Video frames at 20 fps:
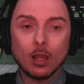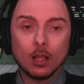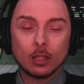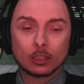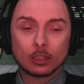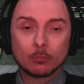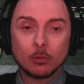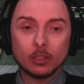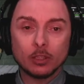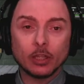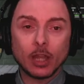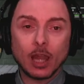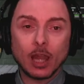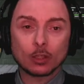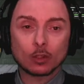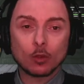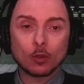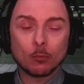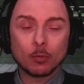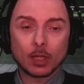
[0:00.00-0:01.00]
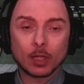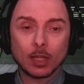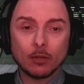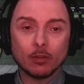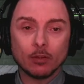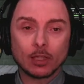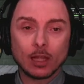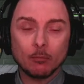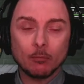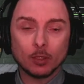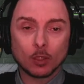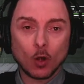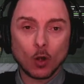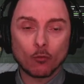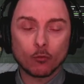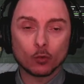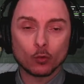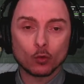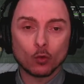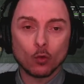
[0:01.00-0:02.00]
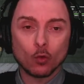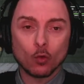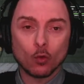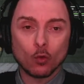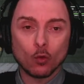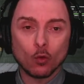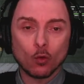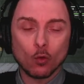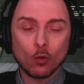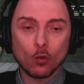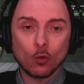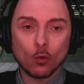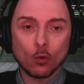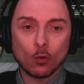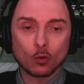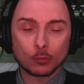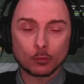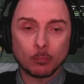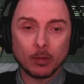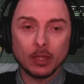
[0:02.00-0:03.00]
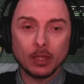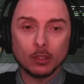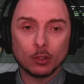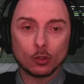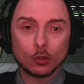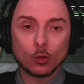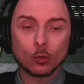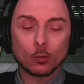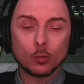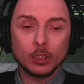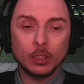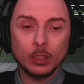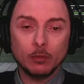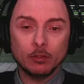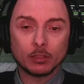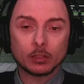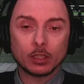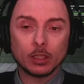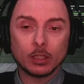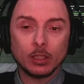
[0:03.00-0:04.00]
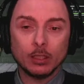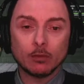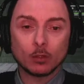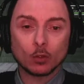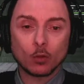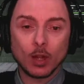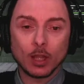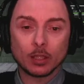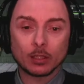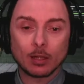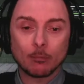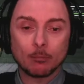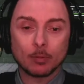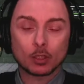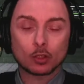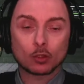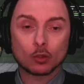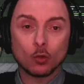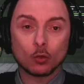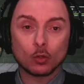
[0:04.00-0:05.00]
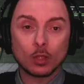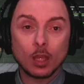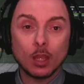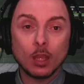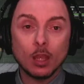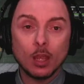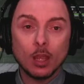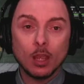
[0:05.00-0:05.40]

sbagliato perché avete il microfono spento quindi vi sentivano le altre persone